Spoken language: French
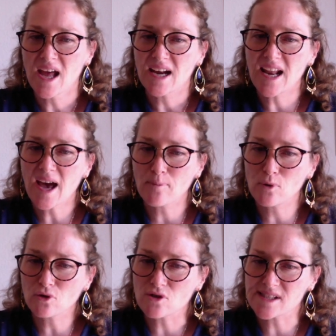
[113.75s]
L'air
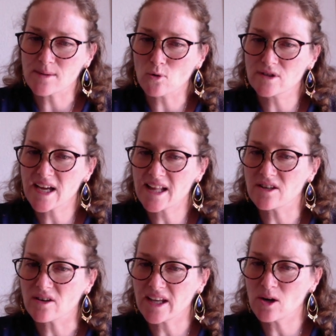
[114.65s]
pur de ces
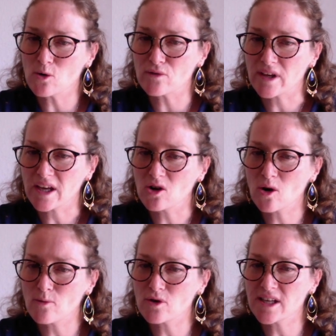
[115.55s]
montagnes élevées
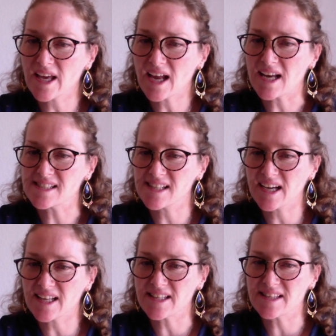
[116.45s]
communiqua la
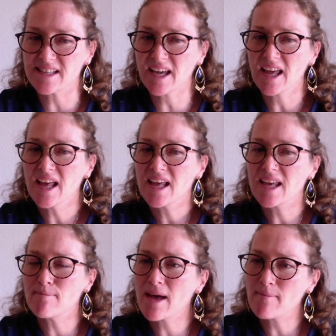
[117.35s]
sérénité
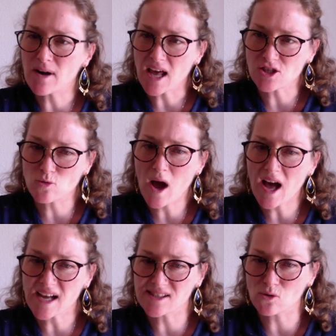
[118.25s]
et même la joie
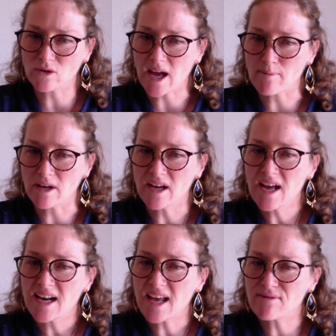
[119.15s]
à son âme.
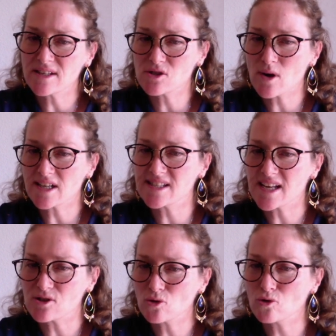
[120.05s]
La
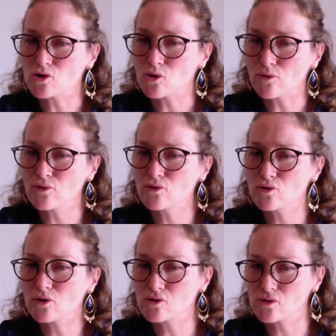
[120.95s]
visualisation de son
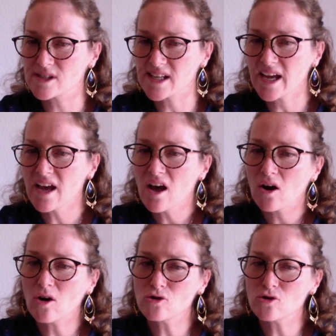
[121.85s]
futur succès rend